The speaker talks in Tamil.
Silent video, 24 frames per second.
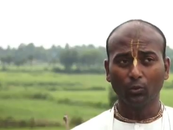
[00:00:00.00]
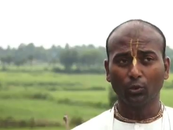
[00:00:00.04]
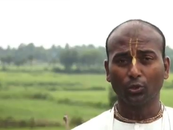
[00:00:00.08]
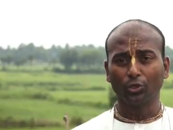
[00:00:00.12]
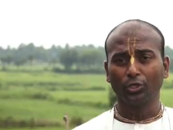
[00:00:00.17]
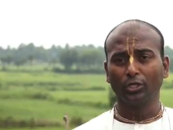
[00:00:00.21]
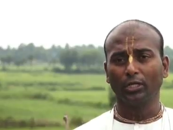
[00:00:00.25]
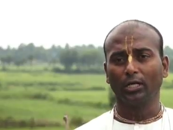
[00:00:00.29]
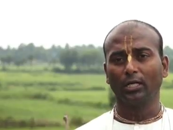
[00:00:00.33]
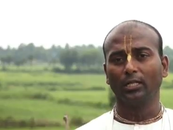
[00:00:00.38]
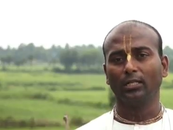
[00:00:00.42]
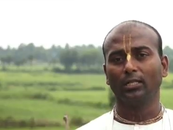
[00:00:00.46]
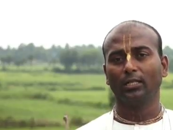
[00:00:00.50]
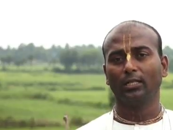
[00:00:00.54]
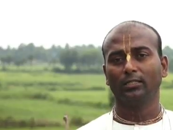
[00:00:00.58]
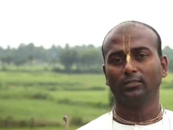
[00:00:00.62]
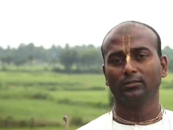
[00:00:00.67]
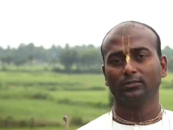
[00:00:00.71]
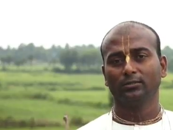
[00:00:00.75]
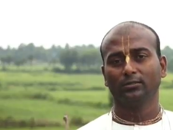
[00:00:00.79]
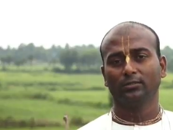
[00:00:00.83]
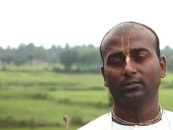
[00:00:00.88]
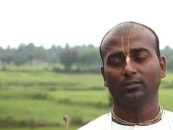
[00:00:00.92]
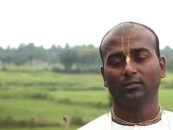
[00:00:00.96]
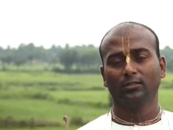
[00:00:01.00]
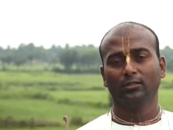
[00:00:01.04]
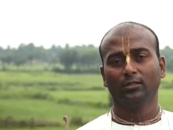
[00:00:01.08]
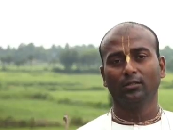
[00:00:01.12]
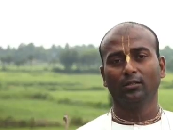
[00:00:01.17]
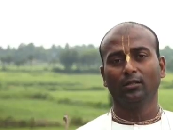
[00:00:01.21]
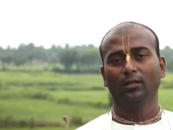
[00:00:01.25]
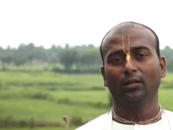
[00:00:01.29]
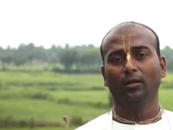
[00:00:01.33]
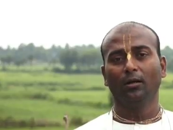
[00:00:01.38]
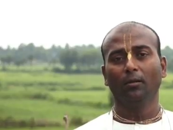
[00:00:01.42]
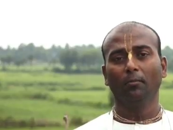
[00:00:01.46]
ஒரு நாளில்
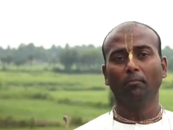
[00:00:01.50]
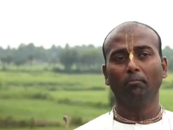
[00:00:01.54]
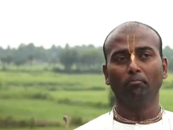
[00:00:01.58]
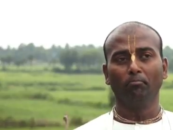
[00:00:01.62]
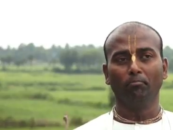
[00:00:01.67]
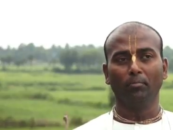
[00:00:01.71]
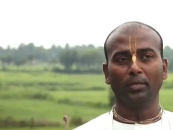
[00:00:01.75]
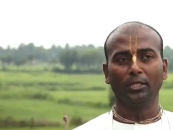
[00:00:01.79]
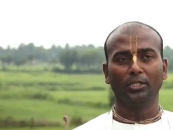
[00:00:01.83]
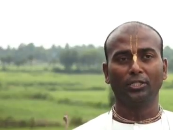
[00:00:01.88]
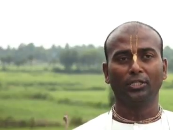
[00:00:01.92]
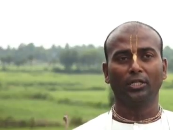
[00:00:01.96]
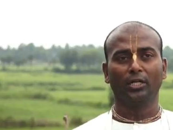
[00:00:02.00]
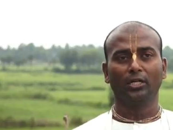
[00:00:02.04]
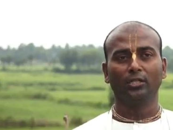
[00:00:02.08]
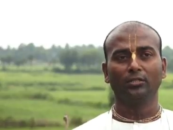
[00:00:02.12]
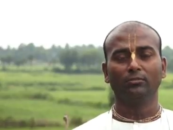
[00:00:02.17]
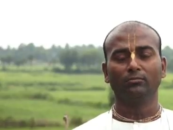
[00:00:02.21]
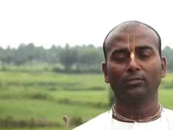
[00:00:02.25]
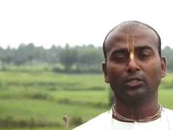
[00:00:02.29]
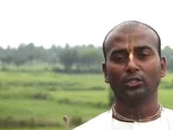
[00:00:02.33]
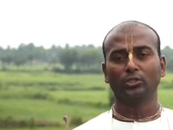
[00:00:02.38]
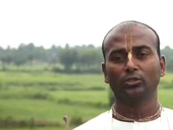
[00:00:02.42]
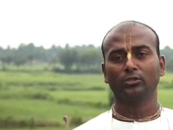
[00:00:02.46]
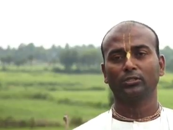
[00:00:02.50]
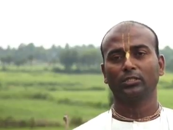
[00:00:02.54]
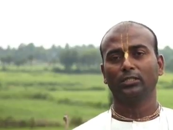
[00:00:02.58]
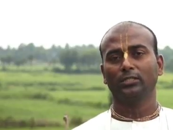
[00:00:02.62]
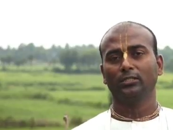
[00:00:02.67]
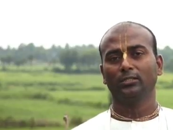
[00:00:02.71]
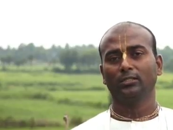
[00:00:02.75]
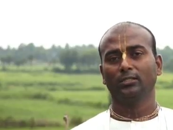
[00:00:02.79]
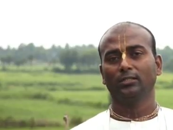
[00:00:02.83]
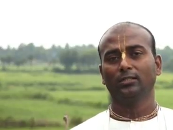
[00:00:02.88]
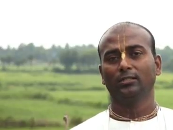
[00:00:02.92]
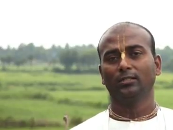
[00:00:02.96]
பதினாலு மனுக்கள்
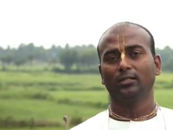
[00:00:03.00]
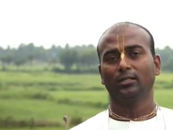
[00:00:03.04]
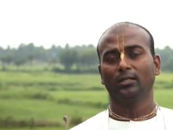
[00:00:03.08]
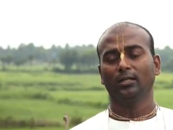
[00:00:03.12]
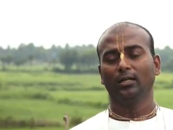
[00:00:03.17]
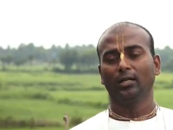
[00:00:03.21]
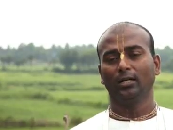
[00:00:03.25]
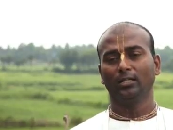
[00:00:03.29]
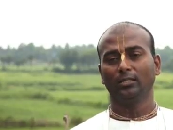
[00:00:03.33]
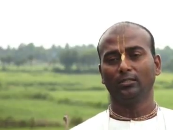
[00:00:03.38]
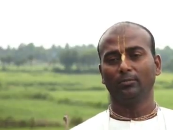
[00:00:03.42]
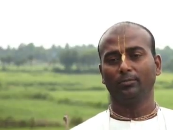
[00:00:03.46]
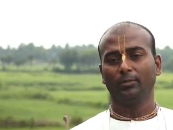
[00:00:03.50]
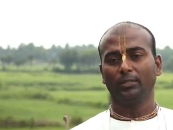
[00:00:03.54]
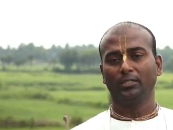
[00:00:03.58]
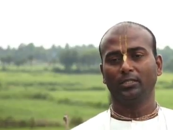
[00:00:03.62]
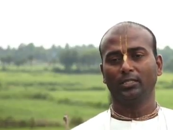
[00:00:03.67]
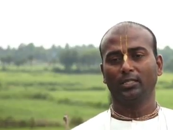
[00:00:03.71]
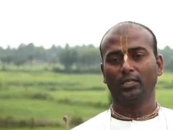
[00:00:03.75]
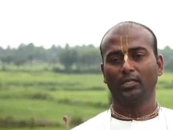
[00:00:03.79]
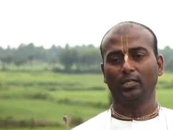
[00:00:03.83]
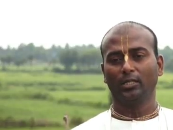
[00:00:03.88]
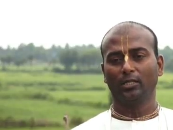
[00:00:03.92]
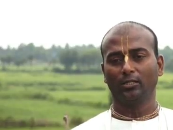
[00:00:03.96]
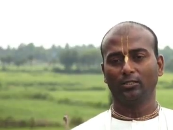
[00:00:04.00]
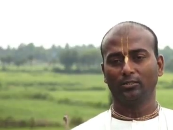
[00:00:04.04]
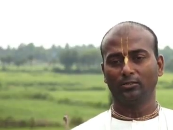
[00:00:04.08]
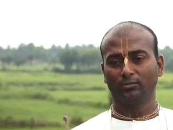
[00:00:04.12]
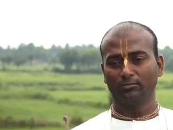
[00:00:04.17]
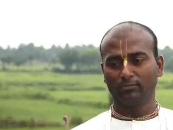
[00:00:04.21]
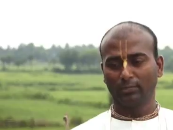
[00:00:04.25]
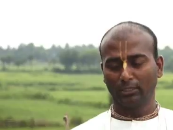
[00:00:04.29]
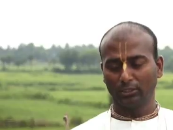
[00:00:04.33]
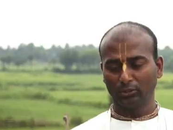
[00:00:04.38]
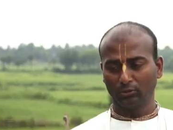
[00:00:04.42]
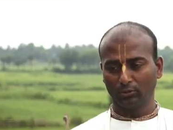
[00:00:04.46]
அந்த பதினாலாவது
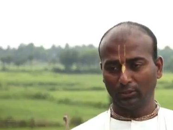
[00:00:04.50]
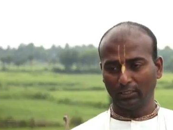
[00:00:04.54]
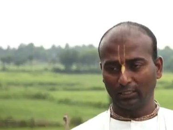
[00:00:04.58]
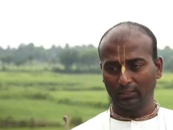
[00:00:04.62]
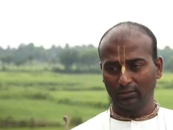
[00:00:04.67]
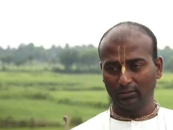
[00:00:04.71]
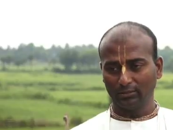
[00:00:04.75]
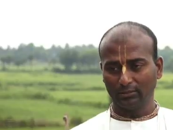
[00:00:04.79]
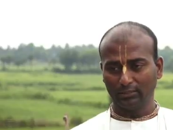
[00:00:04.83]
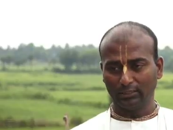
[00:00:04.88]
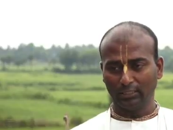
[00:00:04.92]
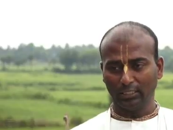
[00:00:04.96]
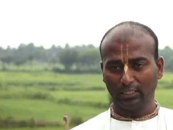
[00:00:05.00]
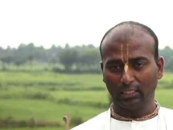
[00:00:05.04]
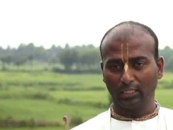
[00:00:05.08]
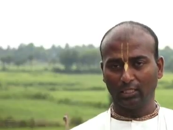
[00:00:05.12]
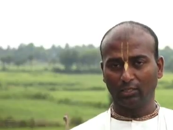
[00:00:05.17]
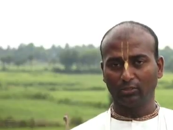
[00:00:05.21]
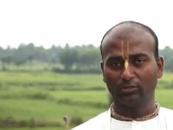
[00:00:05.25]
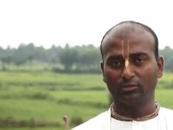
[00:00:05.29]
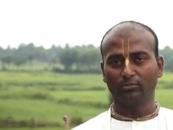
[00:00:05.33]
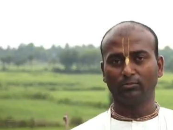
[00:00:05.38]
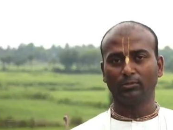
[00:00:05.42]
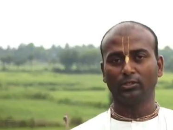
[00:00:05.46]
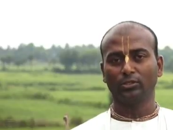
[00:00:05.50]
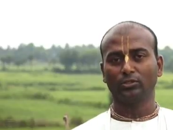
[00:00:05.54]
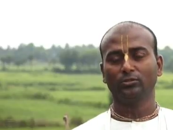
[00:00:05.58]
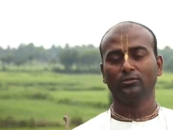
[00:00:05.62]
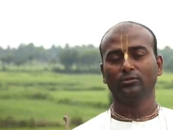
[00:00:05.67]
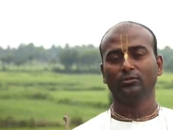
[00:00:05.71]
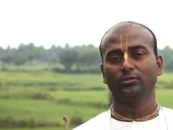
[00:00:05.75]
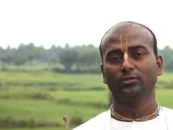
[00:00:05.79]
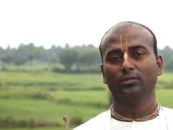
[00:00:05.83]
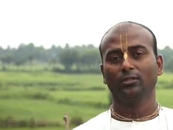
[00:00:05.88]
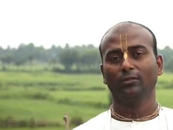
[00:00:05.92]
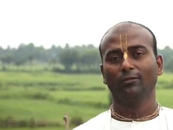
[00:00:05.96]
மனுவில் ஏழாவது மனு
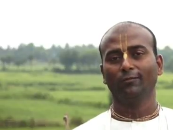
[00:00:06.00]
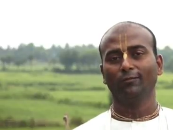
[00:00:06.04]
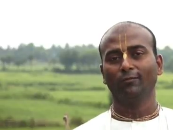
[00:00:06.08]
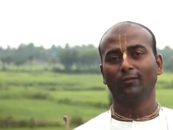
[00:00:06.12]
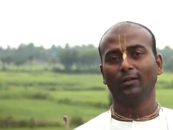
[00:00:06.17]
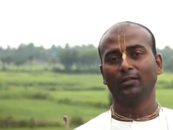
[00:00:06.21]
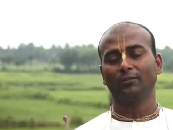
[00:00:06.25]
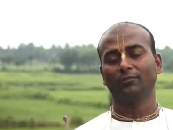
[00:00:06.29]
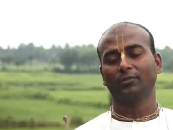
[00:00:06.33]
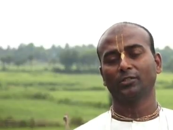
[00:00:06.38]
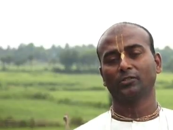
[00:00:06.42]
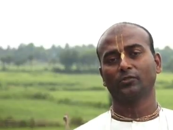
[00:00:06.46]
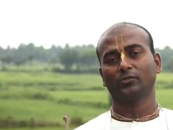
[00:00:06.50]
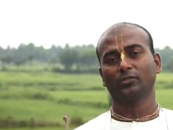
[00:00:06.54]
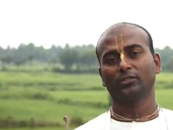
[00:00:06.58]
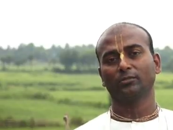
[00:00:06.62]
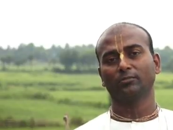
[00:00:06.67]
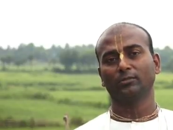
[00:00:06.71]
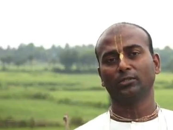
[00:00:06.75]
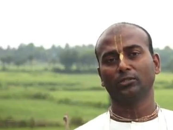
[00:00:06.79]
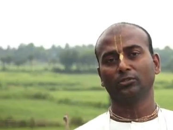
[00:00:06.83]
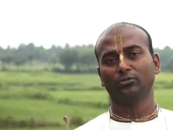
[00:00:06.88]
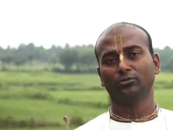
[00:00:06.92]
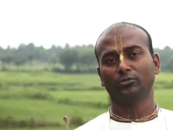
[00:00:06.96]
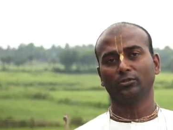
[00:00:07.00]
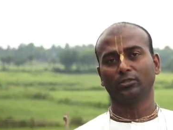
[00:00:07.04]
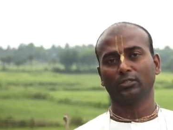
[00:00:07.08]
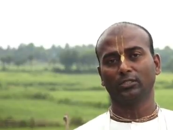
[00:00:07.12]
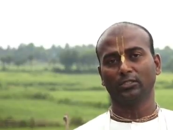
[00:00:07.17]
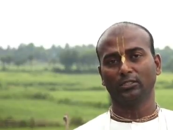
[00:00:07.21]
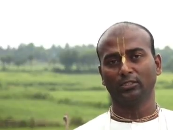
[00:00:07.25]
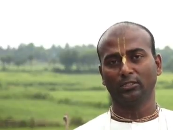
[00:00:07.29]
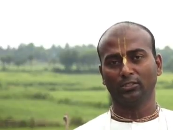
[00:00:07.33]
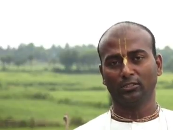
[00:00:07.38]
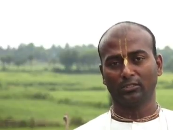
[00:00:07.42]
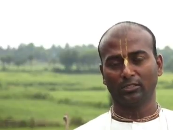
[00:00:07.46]
வைவஸ்வத்த மனுன்ற
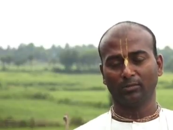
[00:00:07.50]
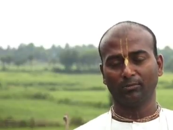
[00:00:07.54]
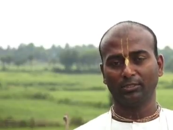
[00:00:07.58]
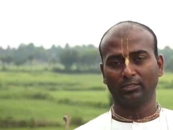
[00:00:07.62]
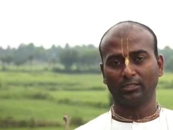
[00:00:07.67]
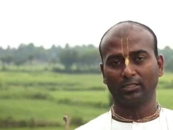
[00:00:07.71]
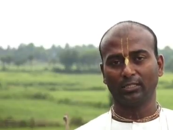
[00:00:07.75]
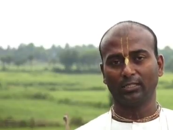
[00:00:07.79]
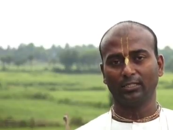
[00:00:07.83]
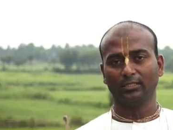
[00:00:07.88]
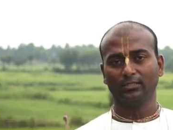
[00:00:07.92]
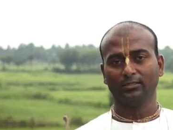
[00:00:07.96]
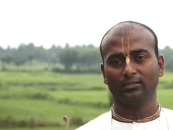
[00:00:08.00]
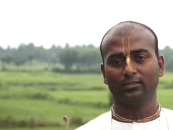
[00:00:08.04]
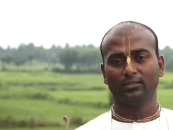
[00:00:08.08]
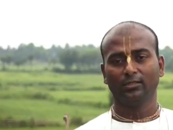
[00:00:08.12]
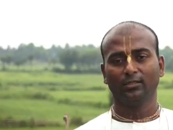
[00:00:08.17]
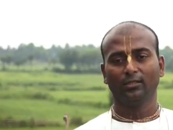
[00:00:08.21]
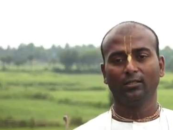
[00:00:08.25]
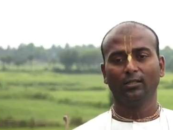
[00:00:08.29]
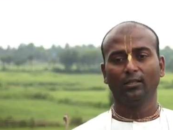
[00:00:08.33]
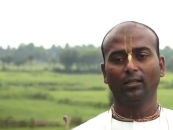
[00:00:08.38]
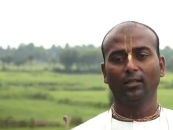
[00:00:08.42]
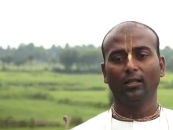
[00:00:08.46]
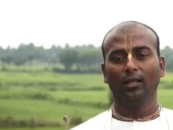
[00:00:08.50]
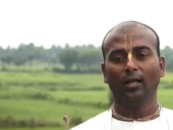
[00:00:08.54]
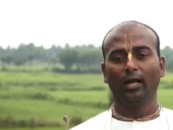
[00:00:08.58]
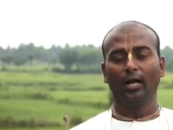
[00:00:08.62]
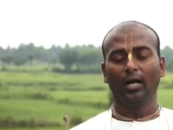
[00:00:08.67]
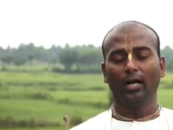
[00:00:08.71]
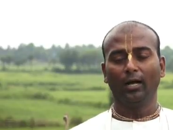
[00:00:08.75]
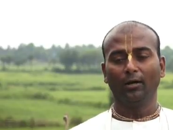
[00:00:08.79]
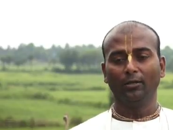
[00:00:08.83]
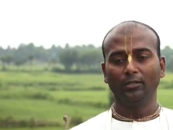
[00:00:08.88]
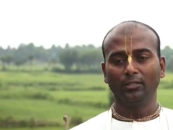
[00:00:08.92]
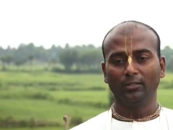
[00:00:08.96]
இந்த சமயத்தில்
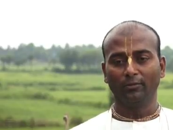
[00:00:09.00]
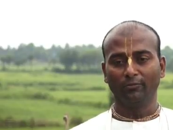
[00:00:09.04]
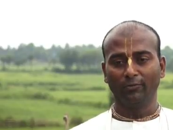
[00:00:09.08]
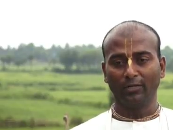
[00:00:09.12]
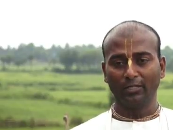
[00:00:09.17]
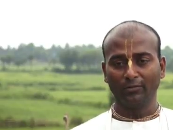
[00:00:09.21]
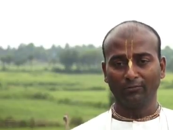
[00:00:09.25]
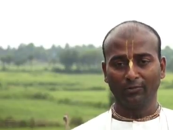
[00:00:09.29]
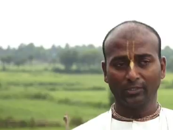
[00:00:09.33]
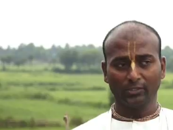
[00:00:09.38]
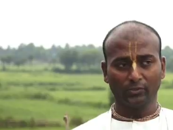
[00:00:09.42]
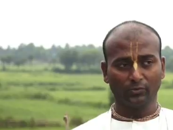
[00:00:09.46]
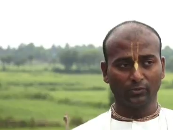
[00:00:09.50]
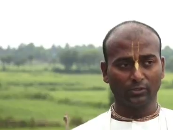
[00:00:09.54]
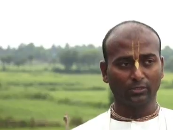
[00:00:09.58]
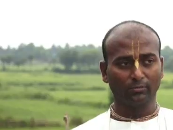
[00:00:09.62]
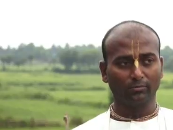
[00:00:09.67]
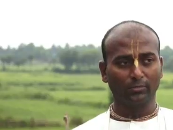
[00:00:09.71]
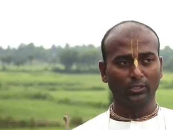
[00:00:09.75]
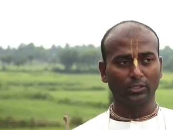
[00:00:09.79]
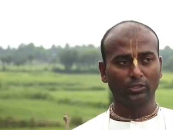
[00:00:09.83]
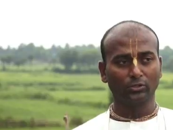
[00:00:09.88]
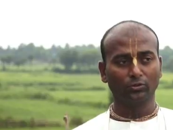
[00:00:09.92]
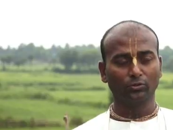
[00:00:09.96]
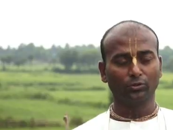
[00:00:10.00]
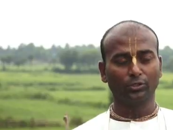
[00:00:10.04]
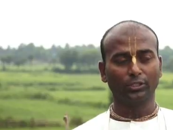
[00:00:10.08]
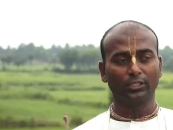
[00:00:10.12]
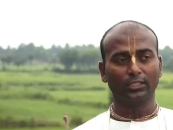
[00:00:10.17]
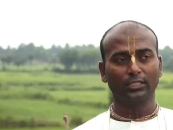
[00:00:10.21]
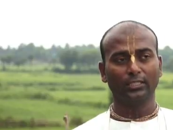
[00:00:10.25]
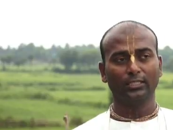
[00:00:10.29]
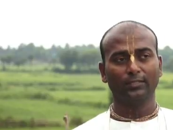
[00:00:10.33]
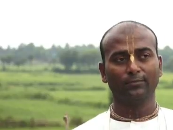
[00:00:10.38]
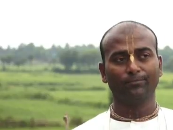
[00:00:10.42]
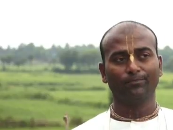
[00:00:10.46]
அந்த வைவஸ்வத்த
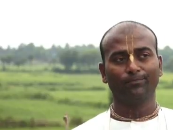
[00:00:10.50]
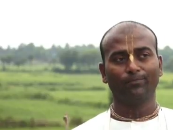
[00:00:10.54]
மனுவுடைய